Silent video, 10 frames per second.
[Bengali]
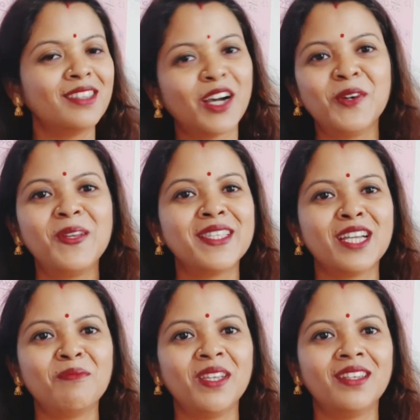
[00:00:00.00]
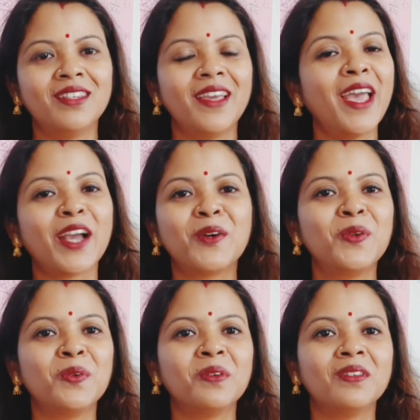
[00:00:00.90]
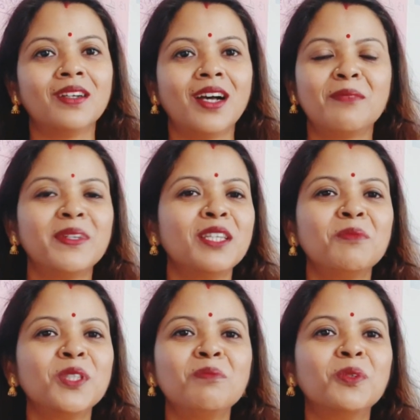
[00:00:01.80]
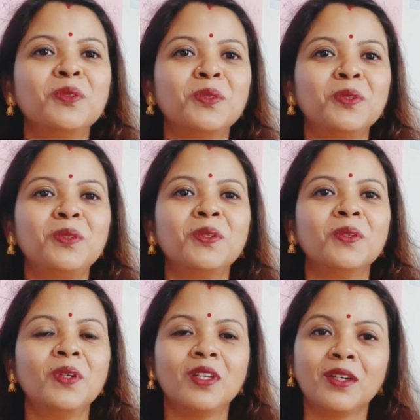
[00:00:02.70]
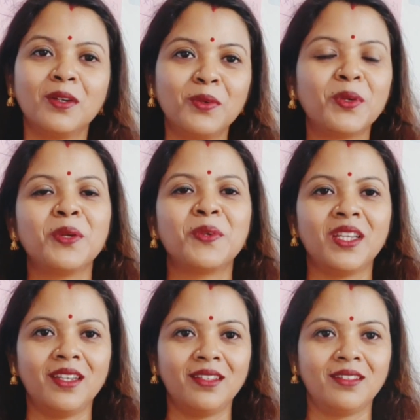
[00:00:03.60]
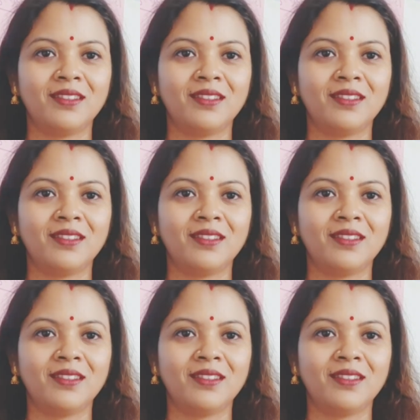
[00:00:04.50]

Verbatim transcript: তাহলে জানবেন এখনও আপনাদের মধ্যে বন্ধুত্ব গড়ে ওঠেনি